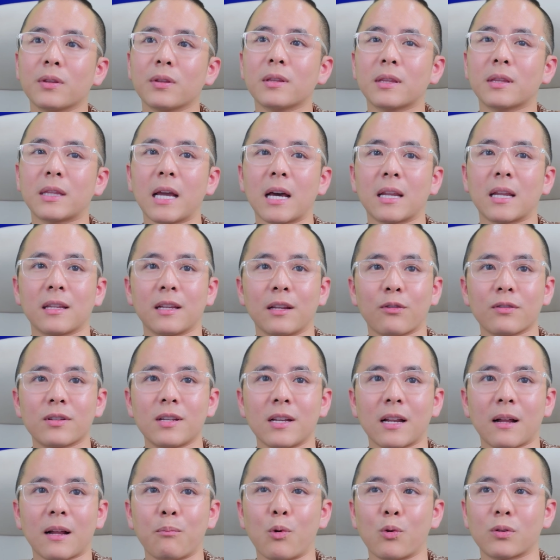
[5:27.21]
Vốn tiền
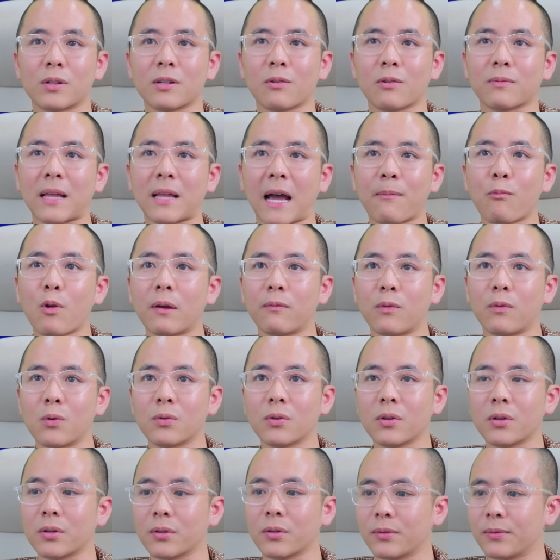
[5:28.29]
thì nó chỉ là một trong 8
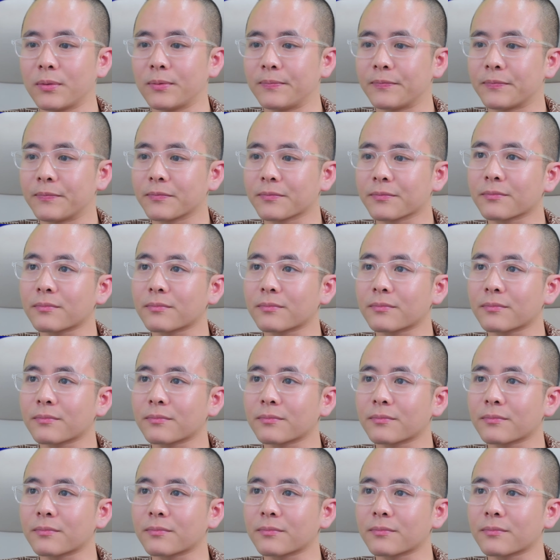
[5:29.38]
loại vốn thôi.